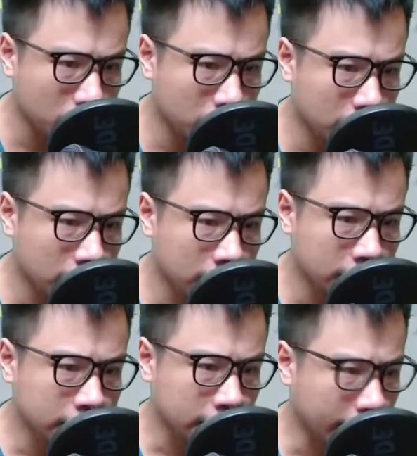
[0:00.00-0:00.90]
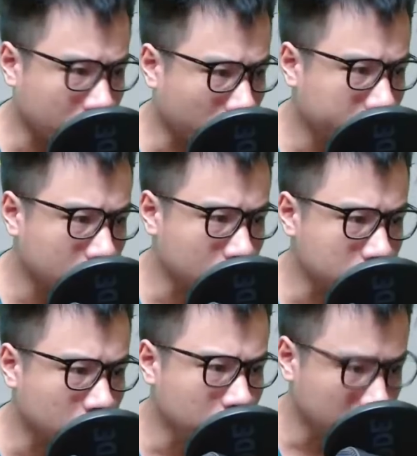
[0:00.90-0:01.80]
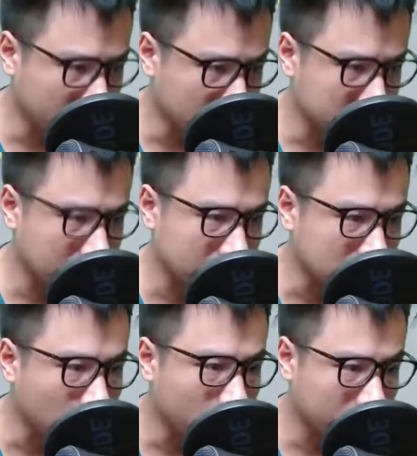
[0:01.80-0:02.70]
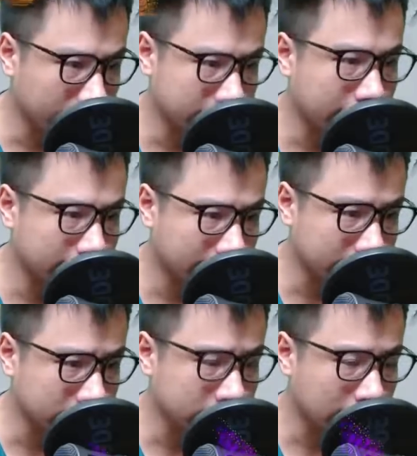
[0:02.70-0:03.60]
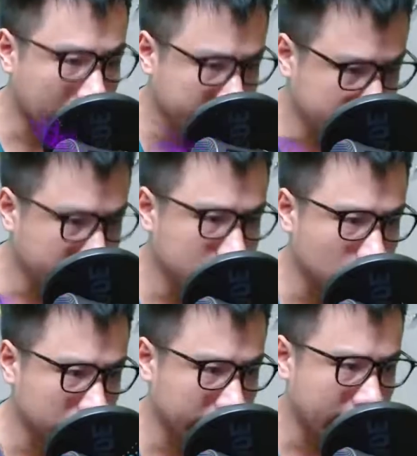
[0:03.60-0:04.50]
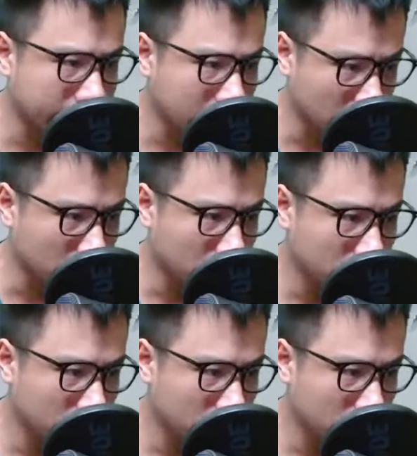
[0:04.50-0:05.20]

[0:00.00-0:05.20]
đó Nghe nói không dưới 10 cường giả tử huyền cảnh đại thành đã chết trong tay hắn đâu.